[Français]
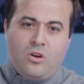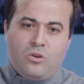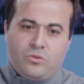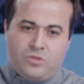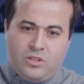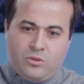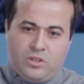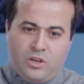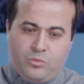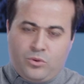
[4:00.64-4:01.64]
aux
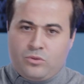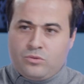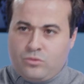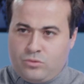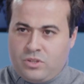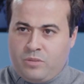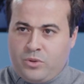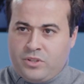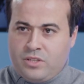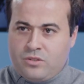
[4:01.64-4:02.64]
hydrocarbures, aux,
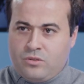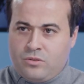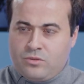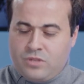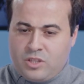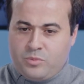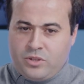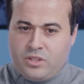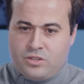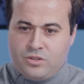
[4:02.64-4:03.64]
importations, aux
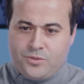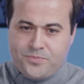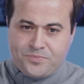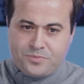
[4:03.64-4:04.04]
exportations,